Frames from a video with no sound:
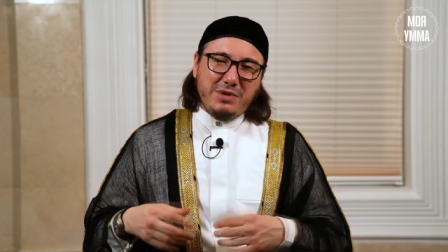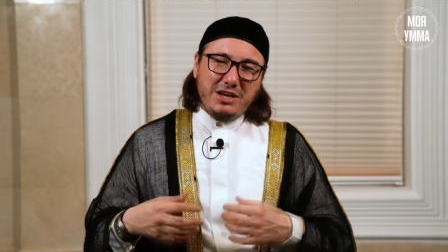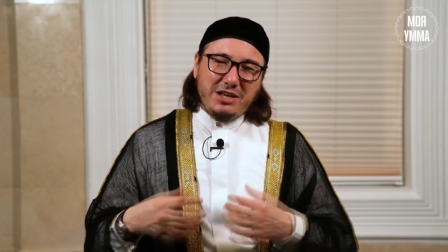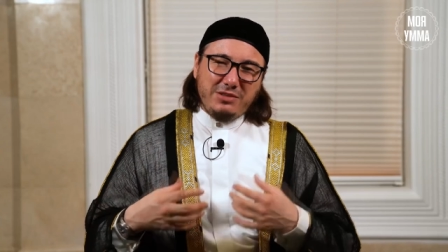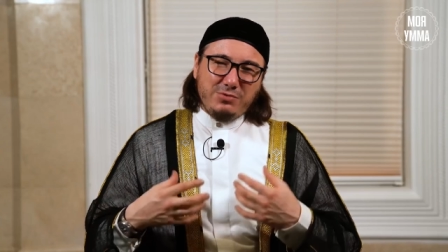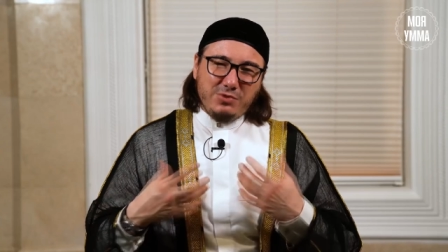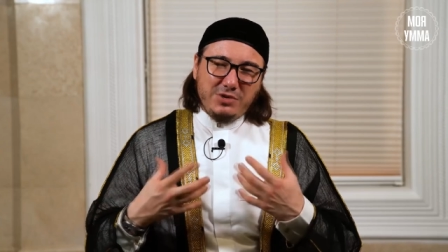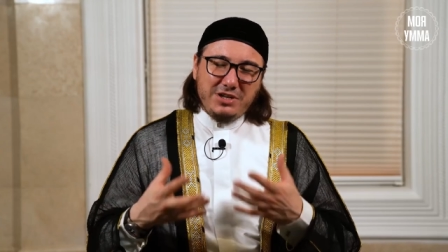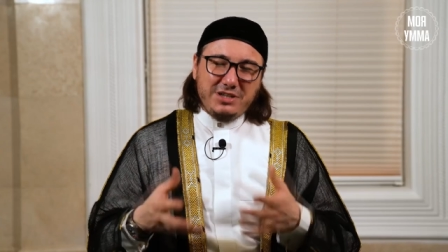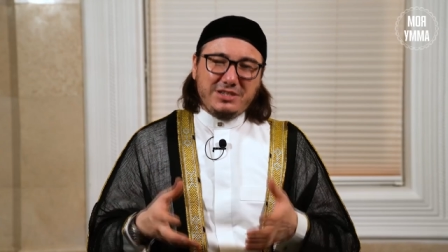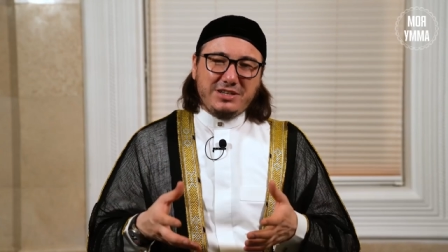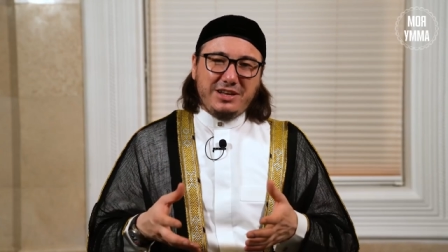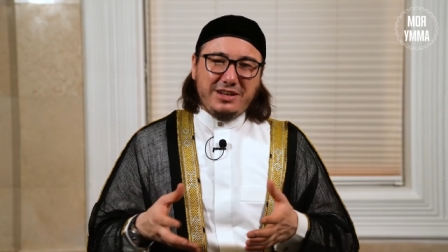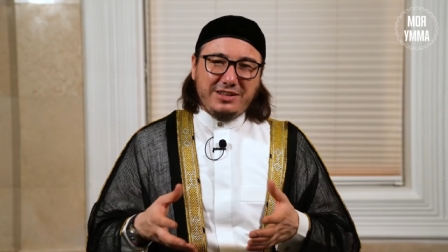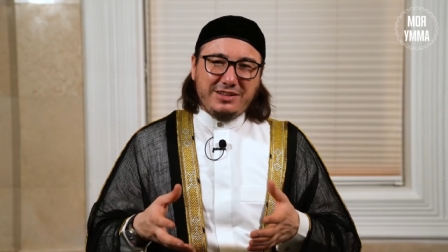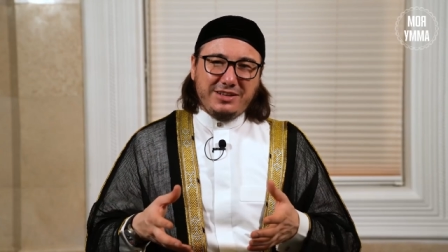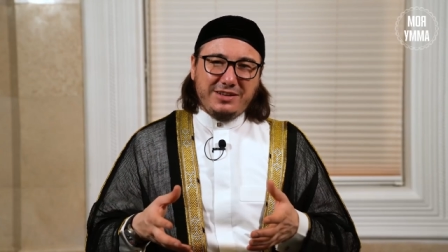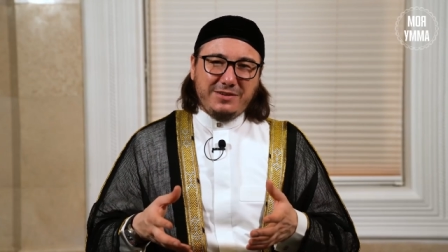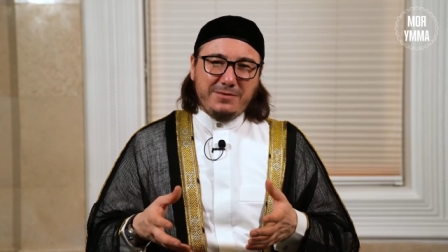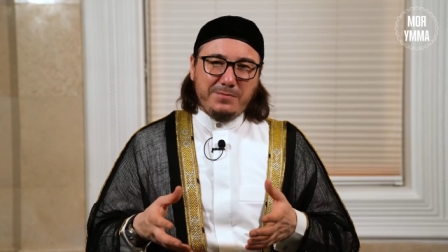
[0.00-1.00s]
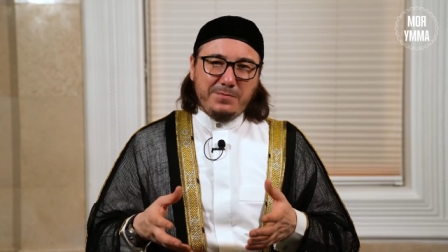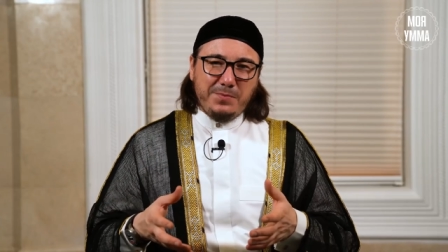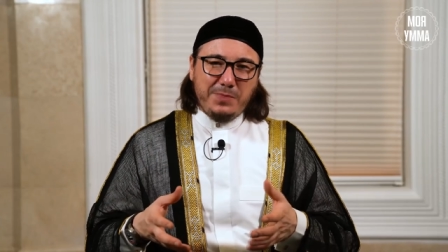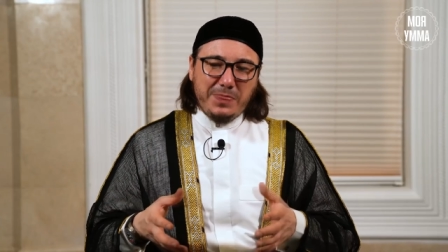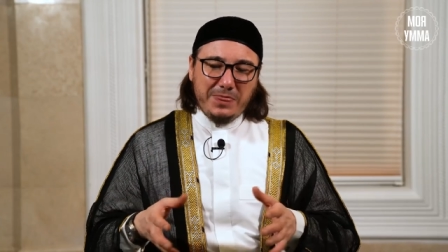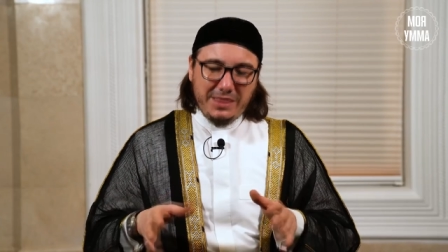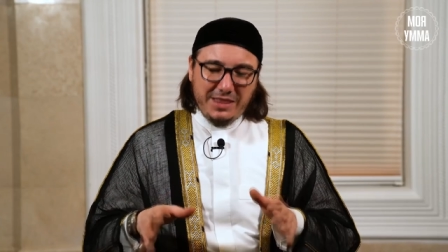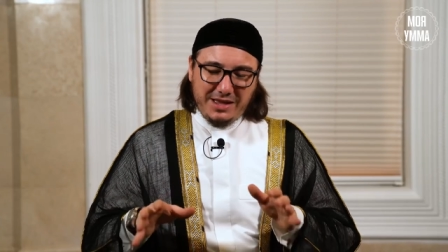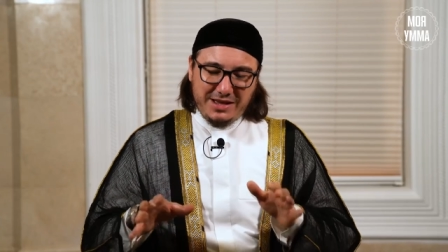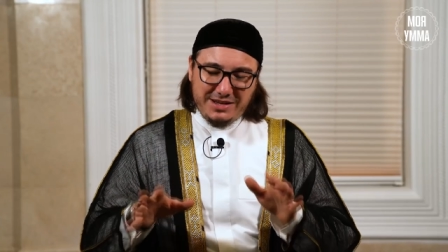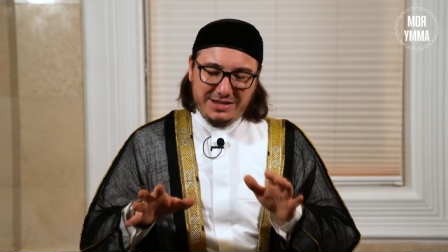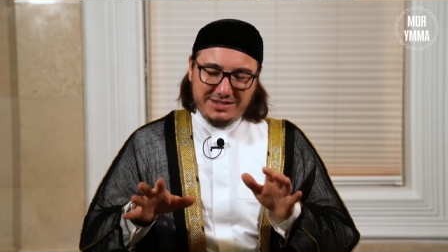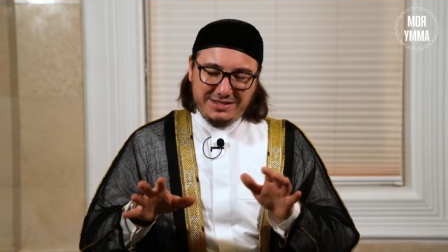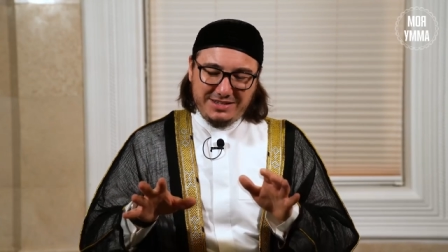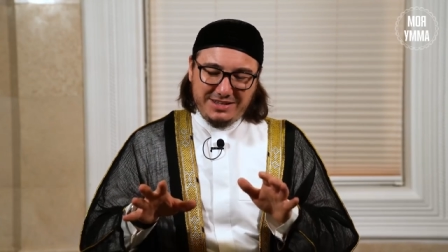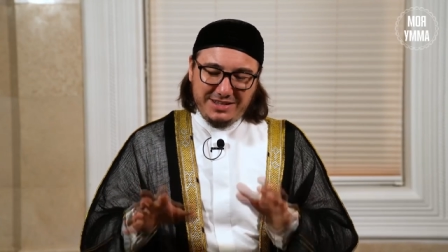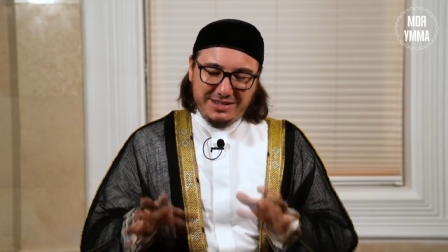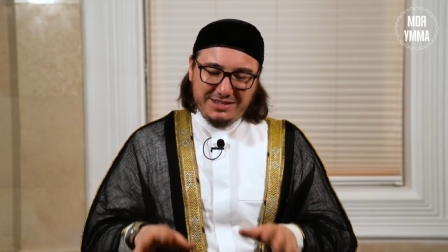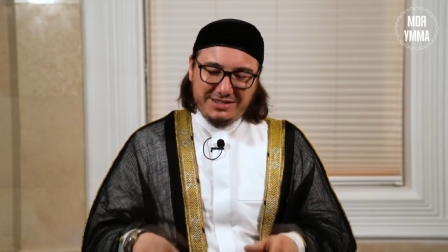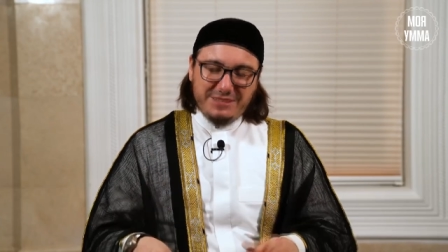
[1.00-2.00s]
молитву искренно,
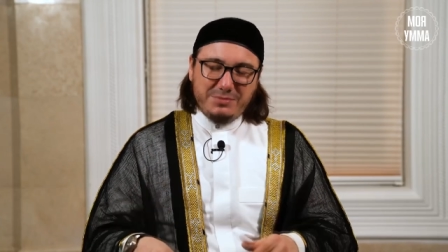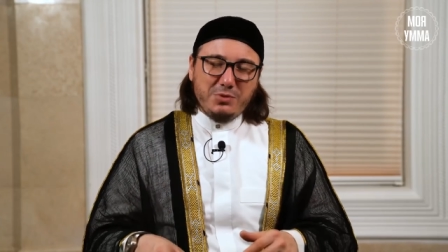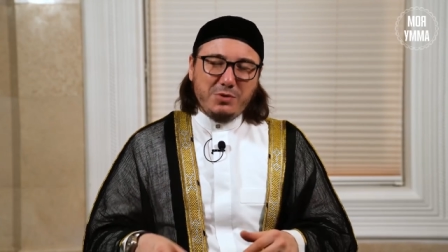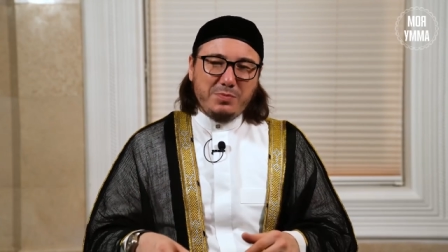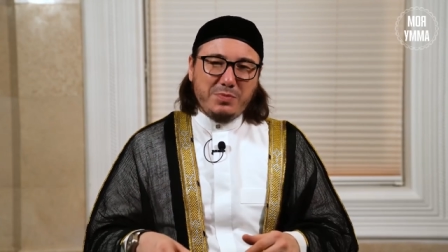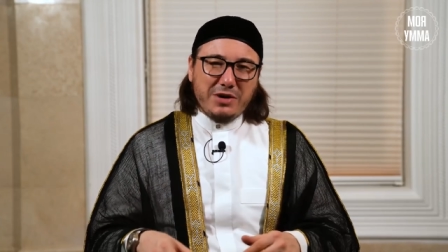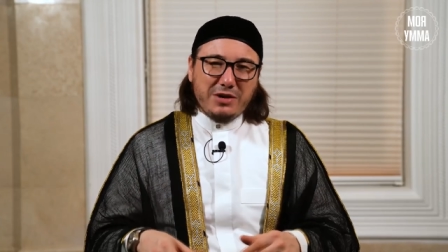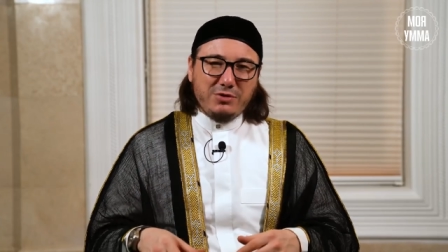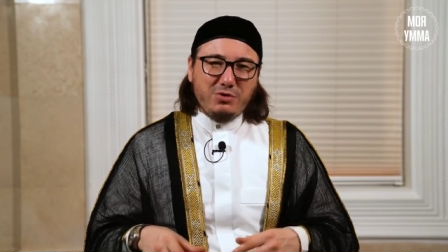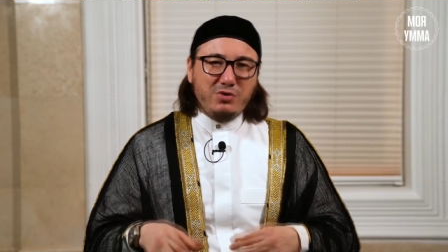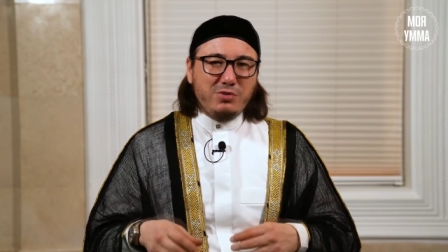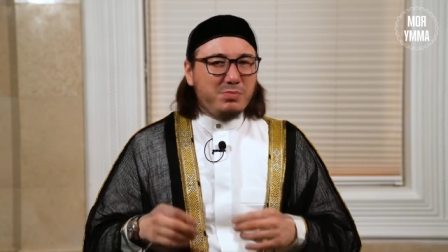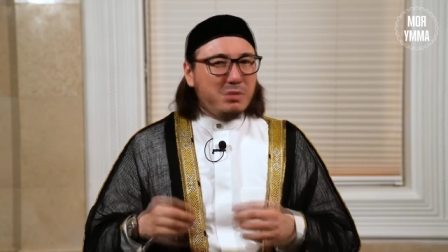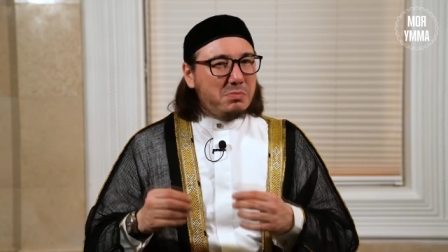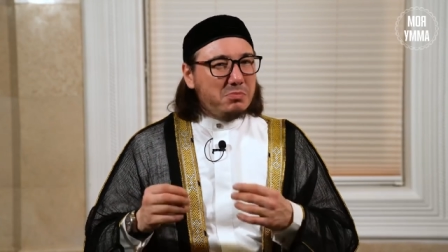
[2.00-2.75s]
сделает земной поклон,